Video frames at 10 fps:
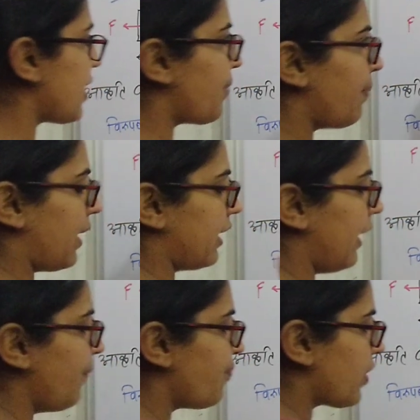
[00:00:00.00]
से अपन पढ़ते
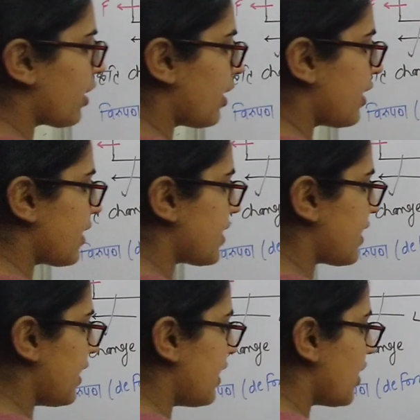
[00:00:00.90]
हैं
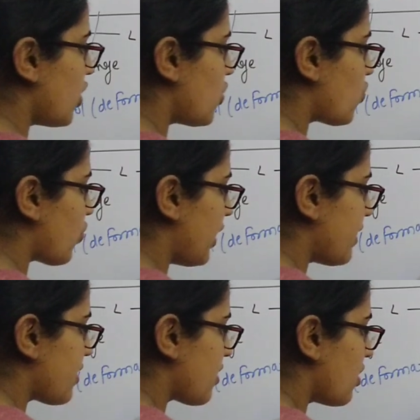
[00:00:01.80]
किसकी
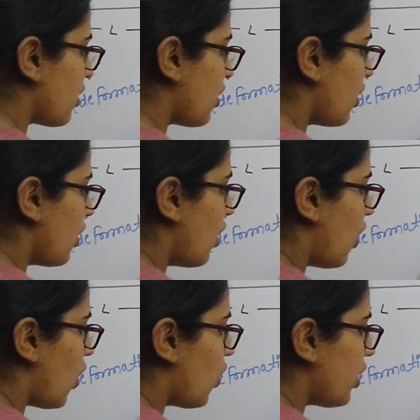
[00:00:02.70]
स्ट्रेस
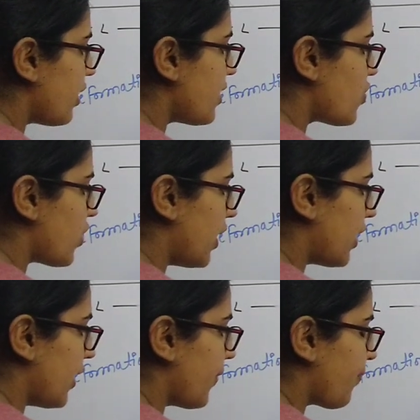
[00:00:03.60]
और स्ट्रेन
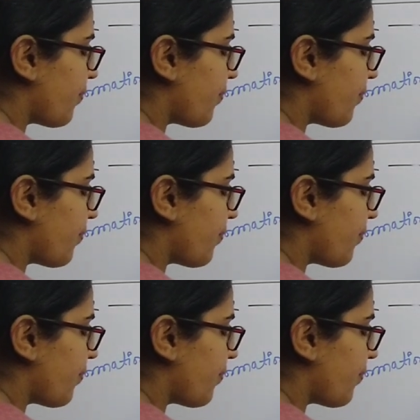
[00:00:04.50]
की